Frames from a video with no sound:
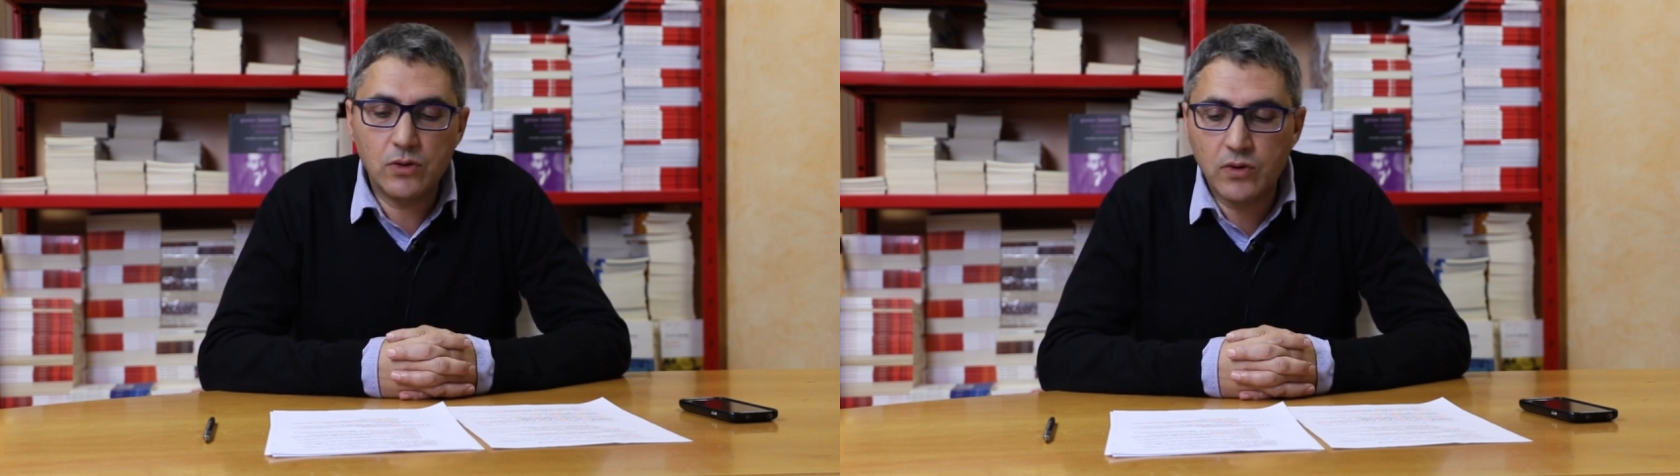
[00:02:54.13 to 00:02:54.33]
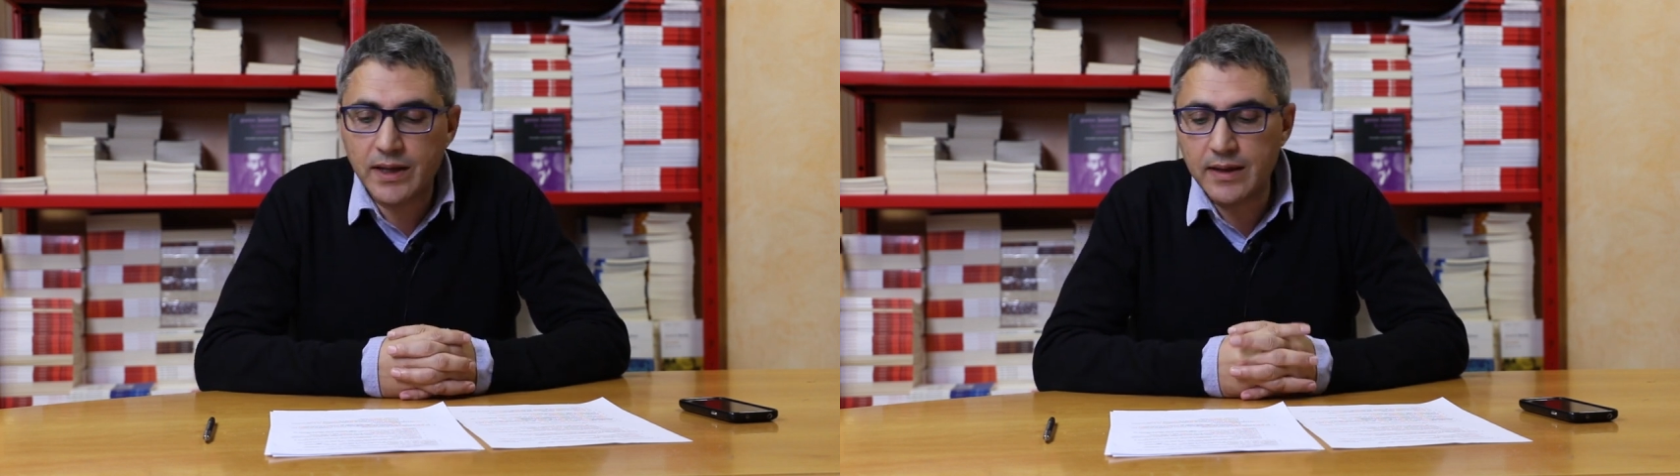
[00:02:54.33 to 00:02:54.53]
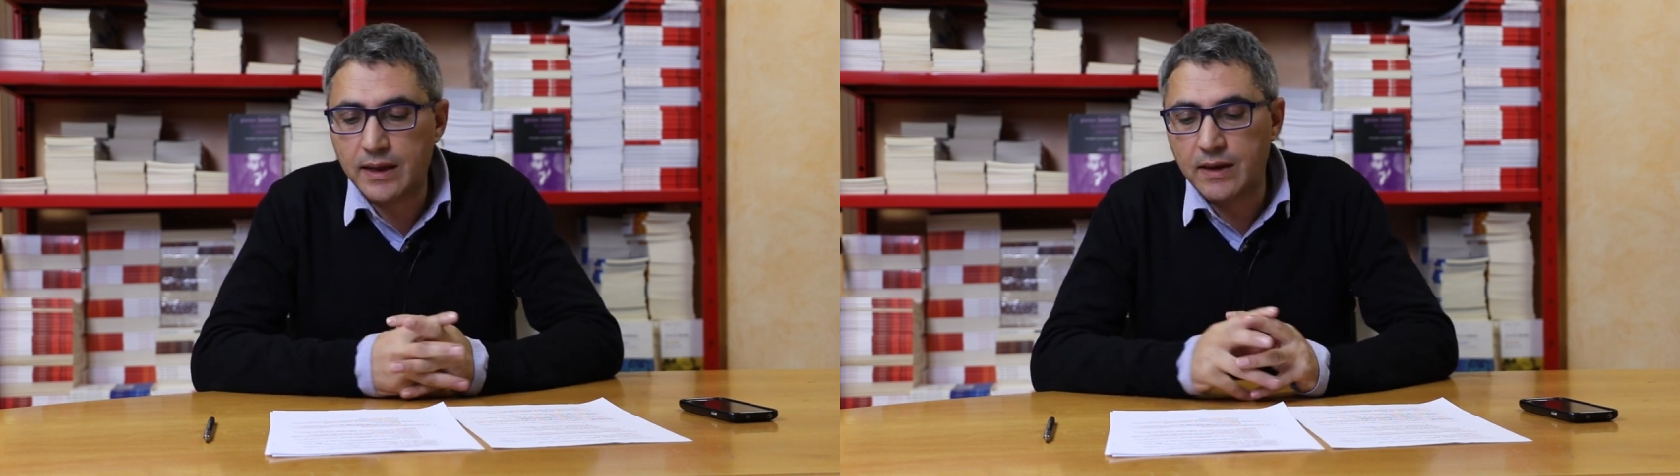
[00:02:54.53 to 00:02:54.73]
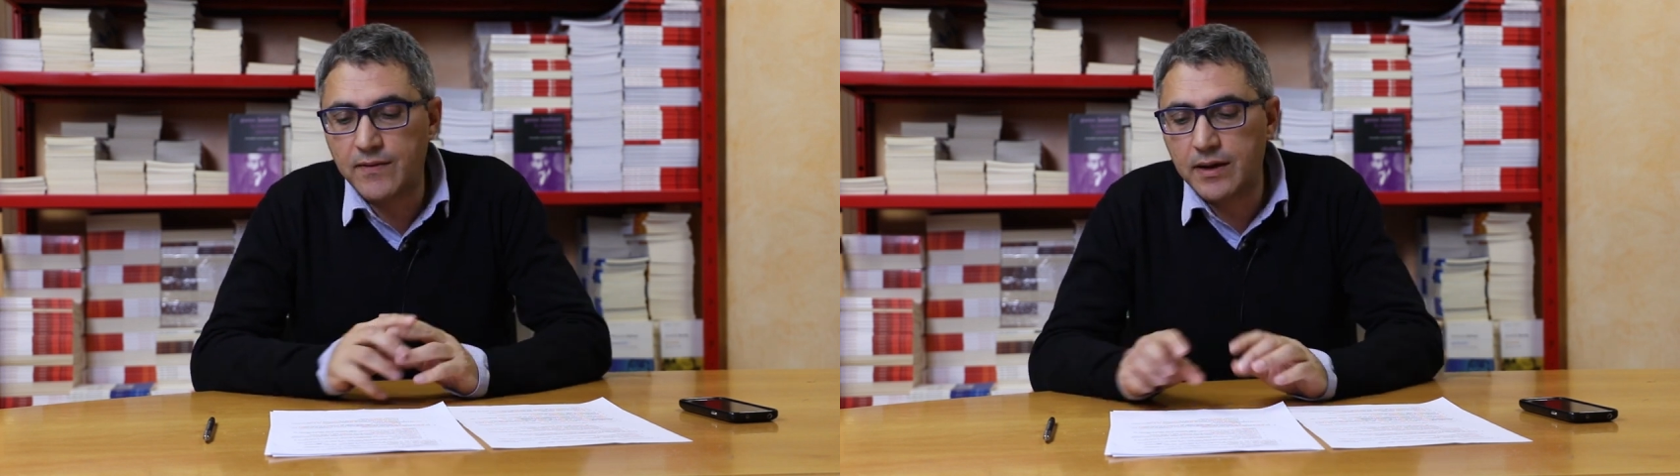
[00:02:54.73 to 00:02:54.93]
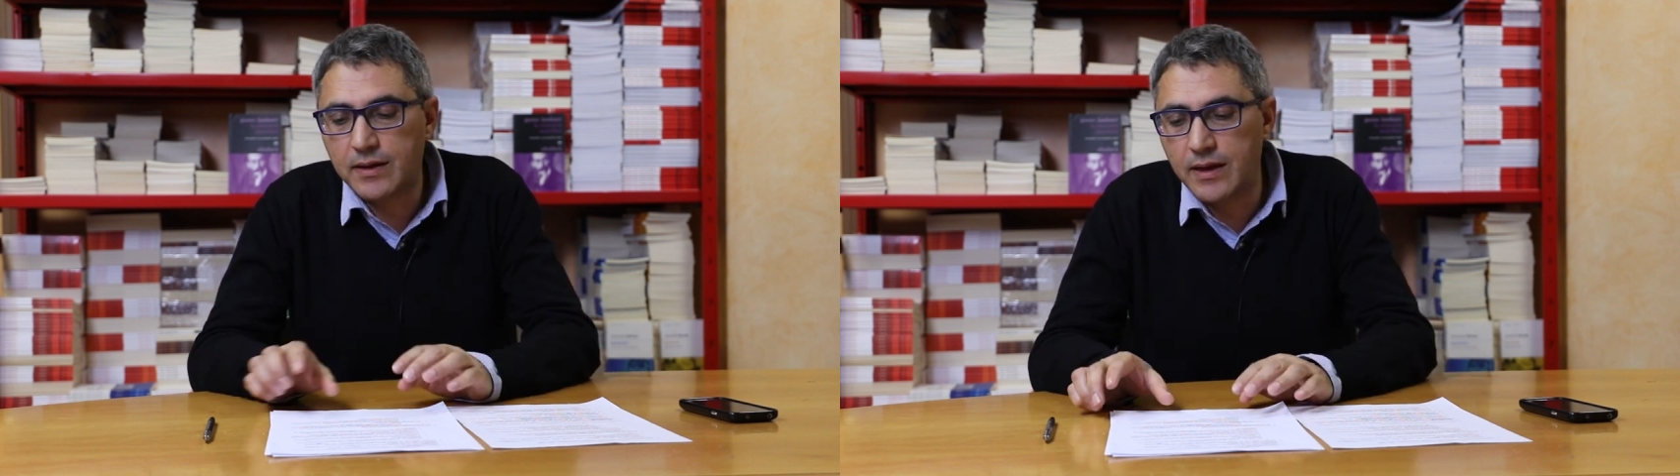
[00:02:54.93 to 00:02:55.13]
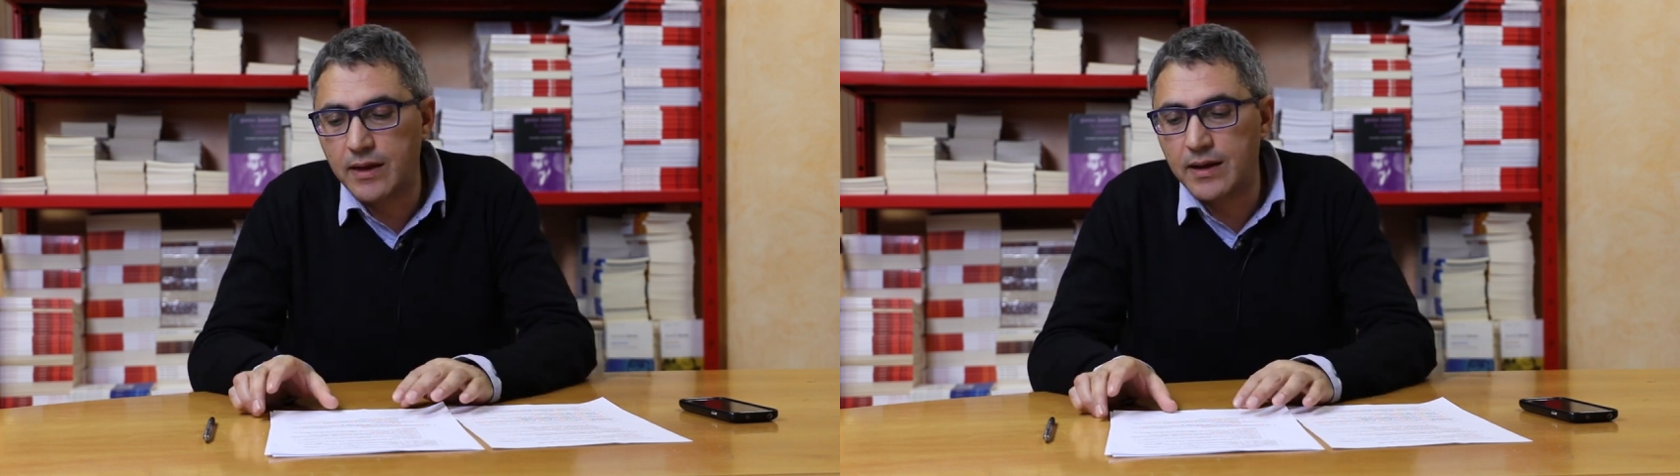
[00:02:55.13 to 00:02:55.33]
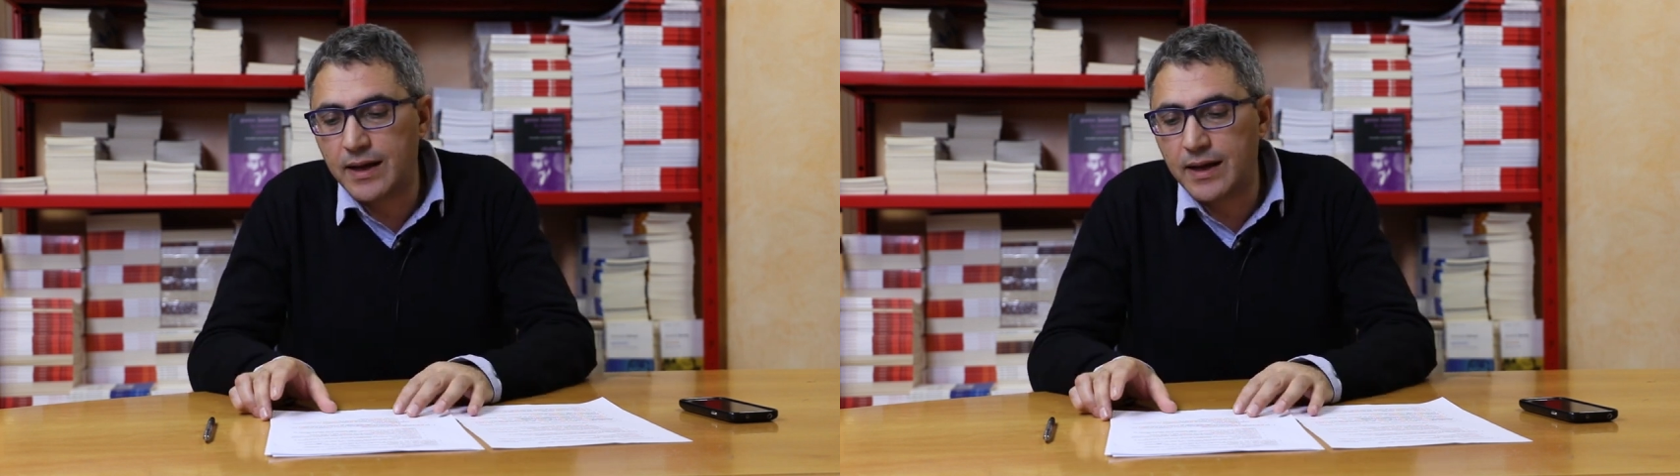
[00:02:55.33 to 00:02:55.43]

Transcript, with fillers: non credeva che